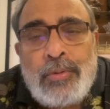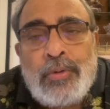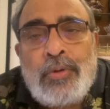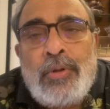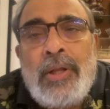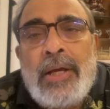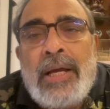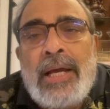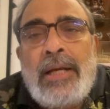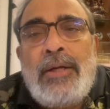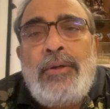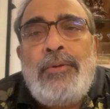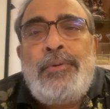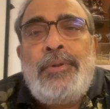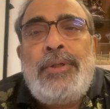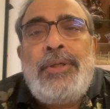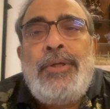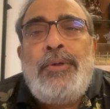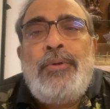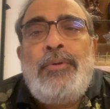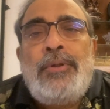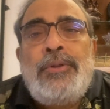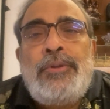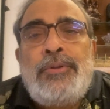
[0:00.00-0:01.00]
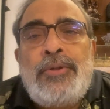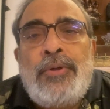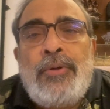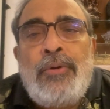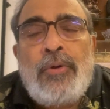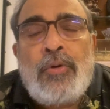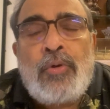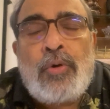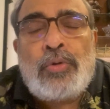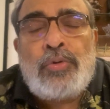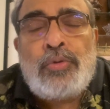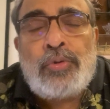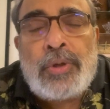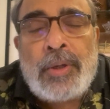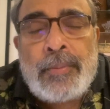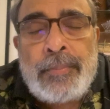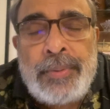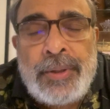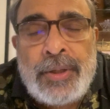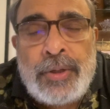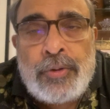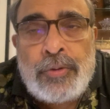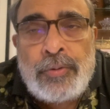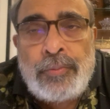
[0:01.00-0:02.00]
বদলে গেল কি হয়েছিল কতটা
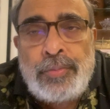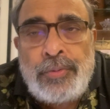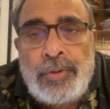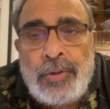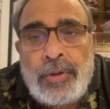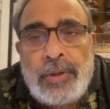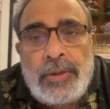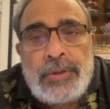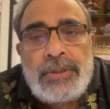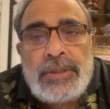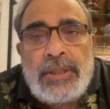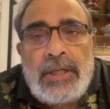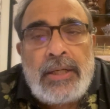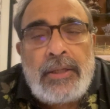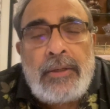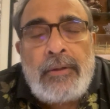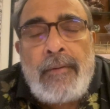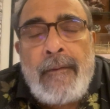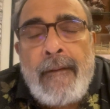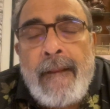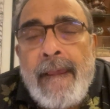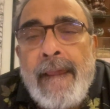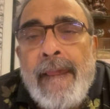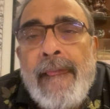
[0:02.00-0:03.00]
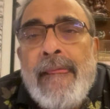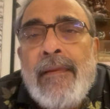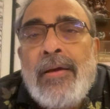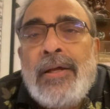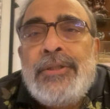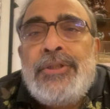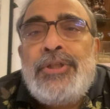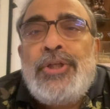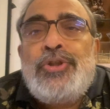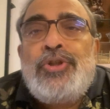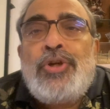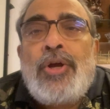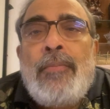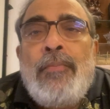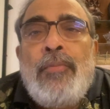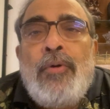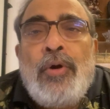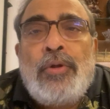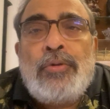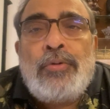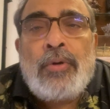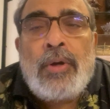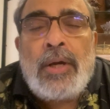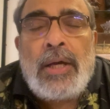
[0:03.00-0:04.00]
বিক্ষুব্ধ হয়েছিলেন সেসব
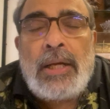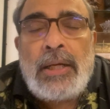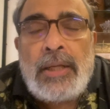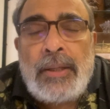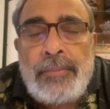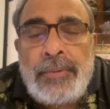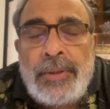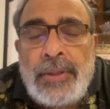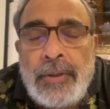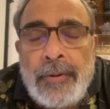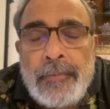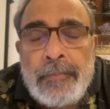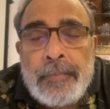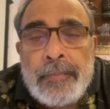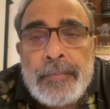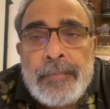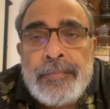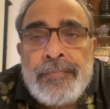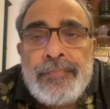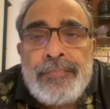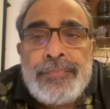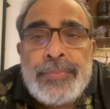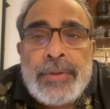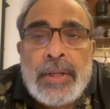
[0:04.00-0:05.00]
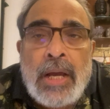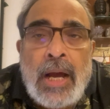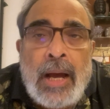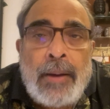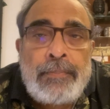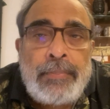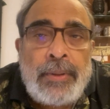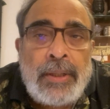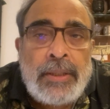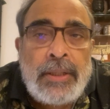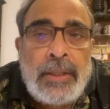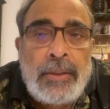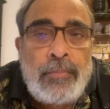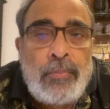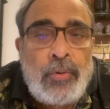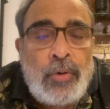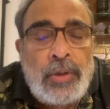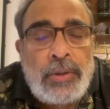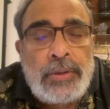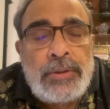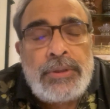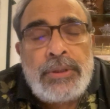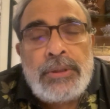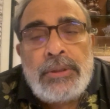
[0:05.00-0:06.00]
গতকাল আমি আপনাদের
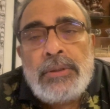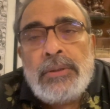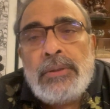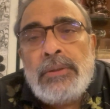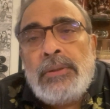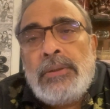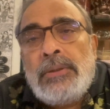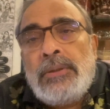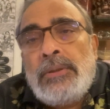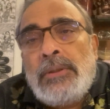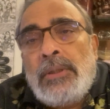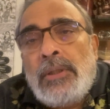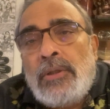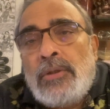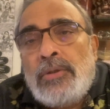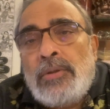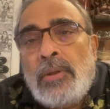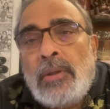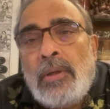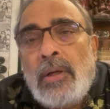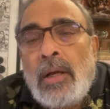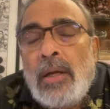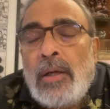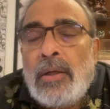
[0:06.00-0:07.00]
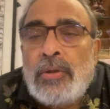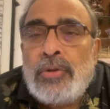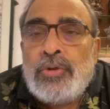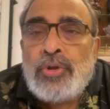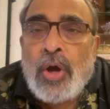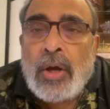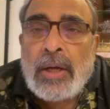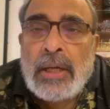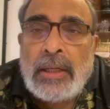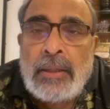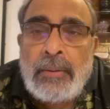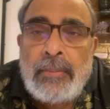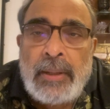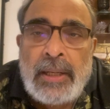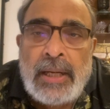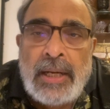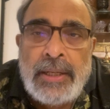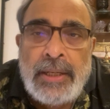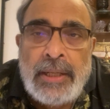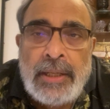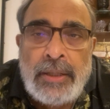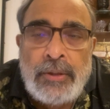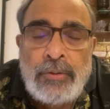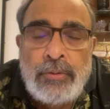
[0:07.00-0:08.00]
বলেছি সকালবেলা
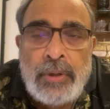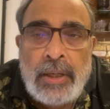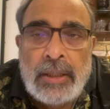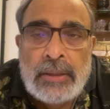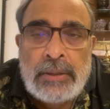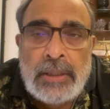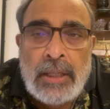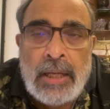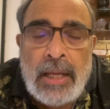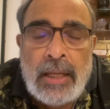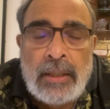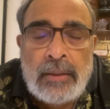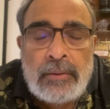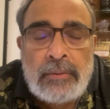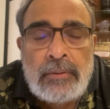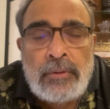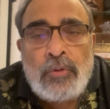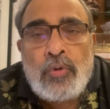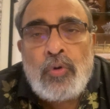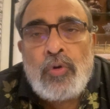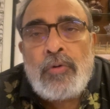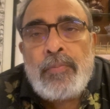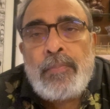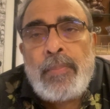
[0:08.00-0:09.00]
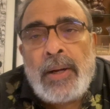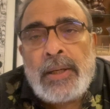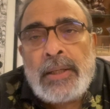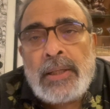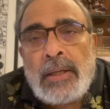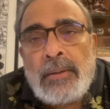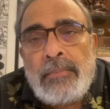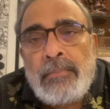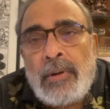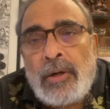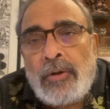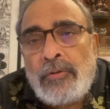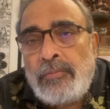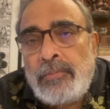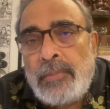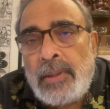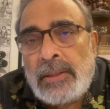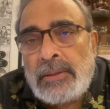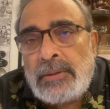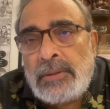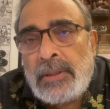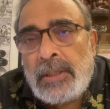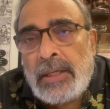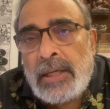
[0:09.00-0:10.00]
নেহরু একটা নোট পাঠান মাউন্ট
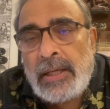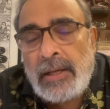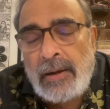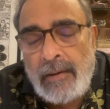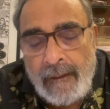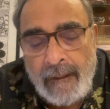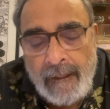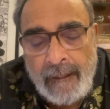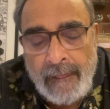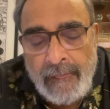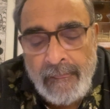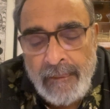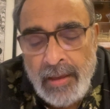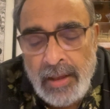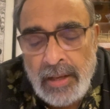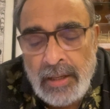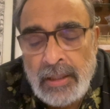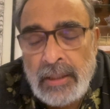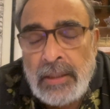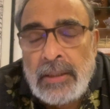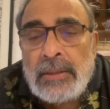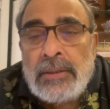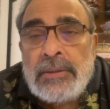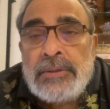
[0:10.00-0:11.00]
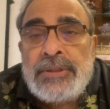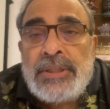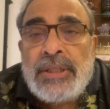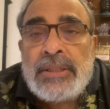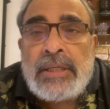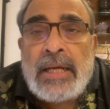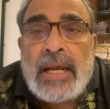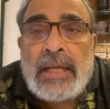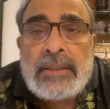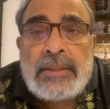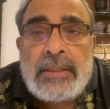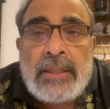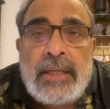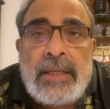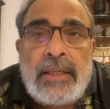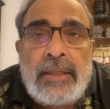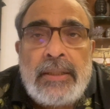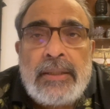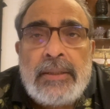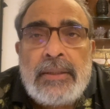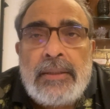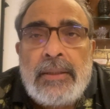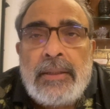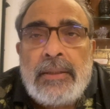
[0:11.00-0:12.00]
ব্যাটনকে যেটাতে
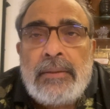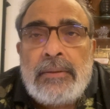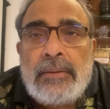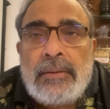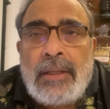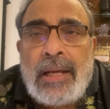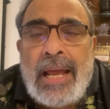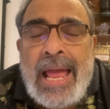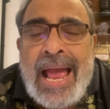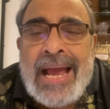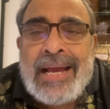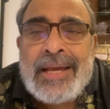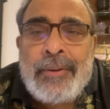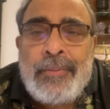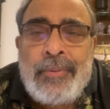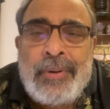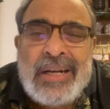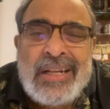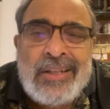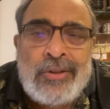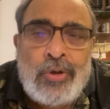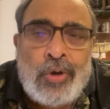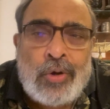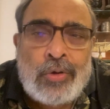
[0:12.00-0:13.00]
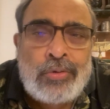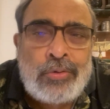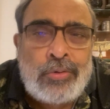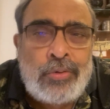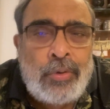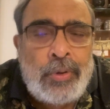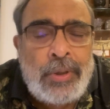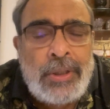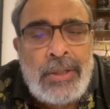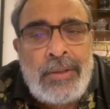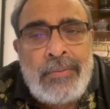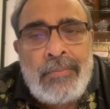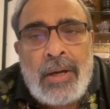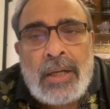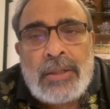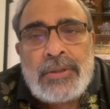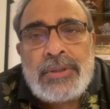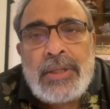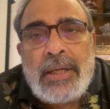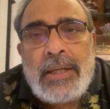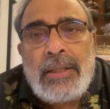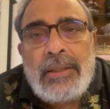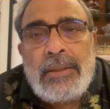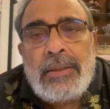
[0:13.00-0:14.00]
একেবারে দর্থহীন
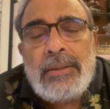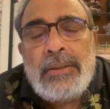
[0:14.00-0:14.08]
ভাষায়